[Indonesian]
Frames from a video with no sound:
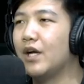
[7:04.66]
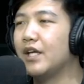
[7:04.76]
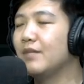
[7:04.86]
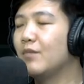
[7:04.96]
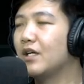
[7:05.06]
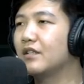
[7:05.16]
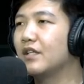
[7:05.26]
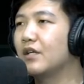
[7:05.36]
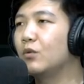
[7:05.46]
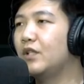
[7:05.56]
ini bakal
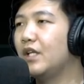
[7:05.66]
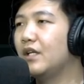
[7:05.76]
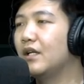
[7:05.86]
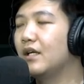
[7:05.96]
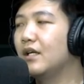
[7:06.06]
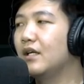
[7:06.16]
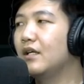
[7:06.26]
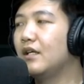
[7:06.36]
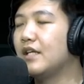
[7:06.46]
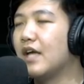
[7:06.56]
ngikutin
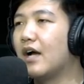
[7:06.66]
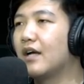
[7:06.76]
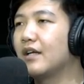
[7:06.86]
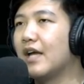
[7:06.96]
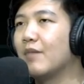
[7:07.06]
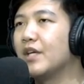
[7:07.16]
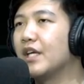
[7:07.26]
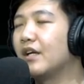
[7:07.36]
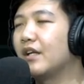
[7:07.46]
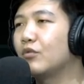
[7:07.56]
yang yang
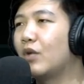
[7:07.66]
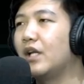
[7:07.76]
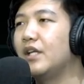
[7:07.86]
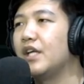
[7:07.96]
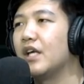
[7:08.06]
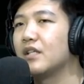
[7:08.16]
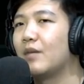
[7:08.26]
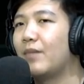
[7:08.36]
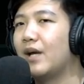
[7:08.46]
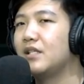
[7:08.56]
bikin ritual ini ya
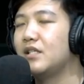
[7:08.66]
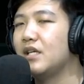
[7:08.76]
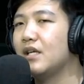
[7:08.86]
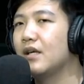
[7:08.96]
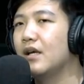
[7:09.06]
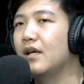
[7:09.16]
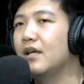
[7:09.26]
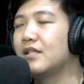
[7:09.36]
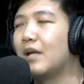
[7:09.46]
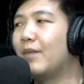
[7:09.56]
sampai si
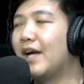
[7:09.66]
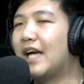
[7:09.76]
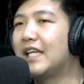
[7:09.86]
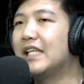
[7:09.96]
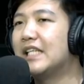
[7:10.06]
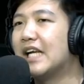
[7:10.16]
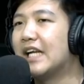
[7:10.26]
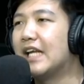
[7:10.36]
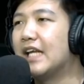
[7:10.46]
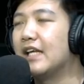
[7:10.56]
sampai akhir
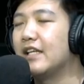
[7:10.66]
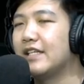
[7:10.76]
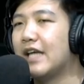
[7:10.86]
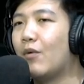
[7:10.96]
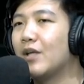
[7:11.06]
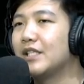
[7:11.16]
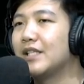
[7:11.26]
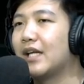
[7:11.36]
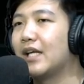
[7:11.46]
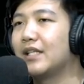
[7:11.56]
dari nyawa si
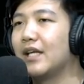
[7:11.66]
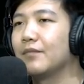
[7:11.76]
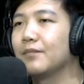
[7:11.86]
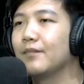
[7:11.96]
target ya.